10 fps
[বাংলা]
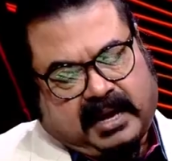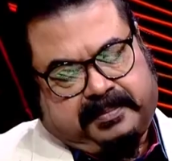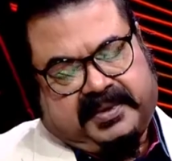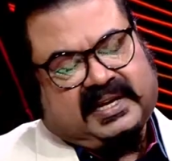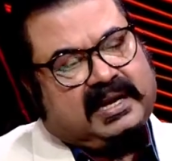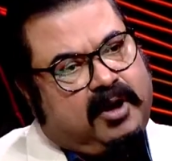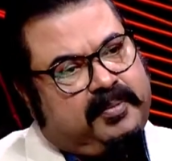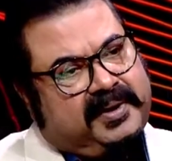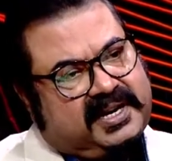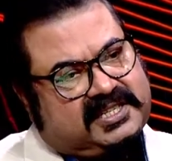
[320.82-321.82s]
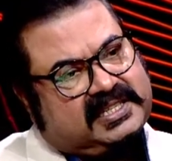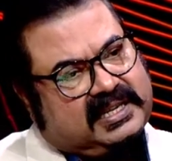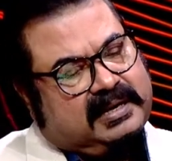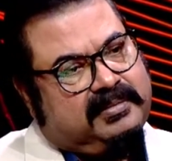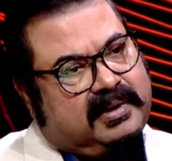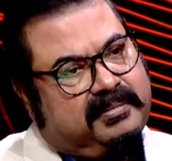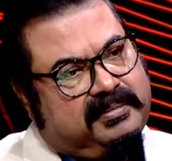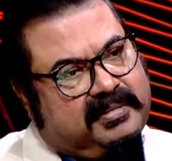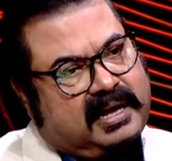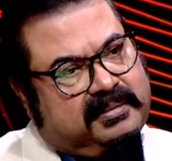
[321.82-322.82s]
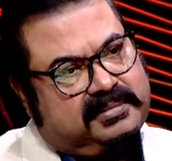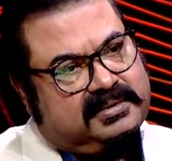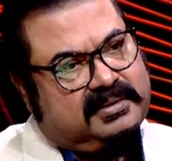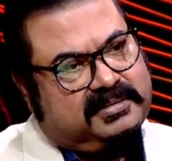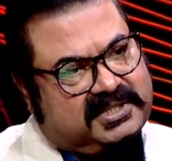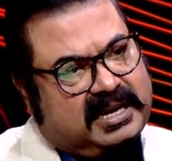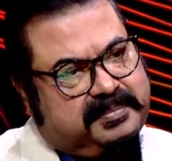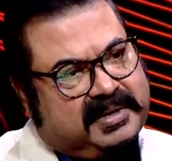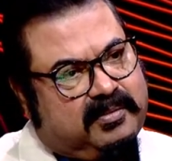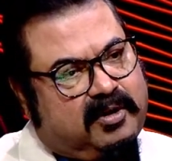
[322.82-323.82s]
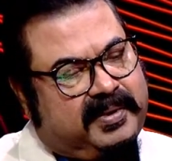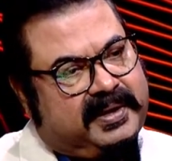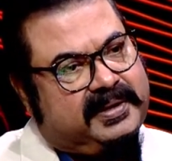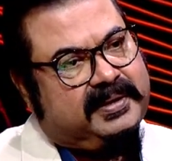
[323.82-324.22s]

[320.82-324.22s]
আপনি তাকে ভয় পান না সে তাকে সে আপনাকে ভয় পায়